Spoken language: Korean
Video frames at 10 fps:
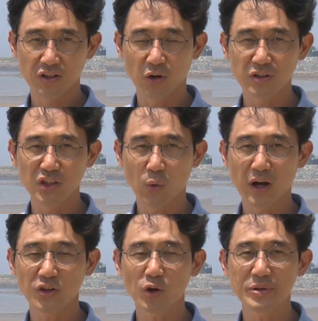
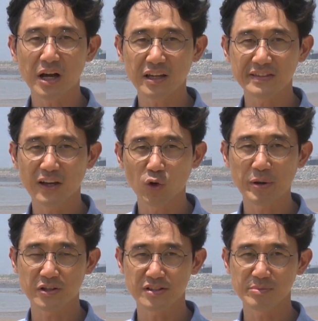경기도와
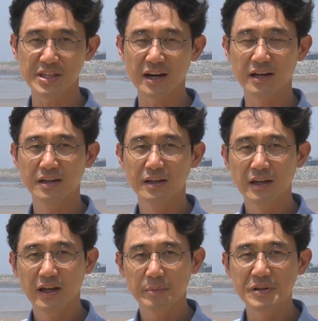협의하겠다고 밝혔습니다.
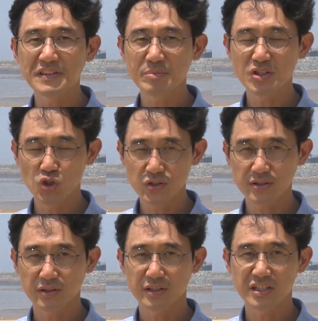BTV
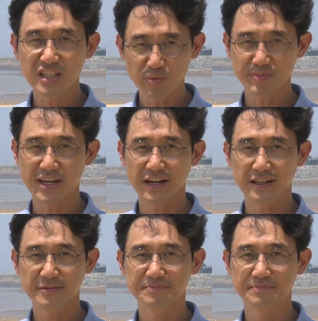뉴스 이재문입니다.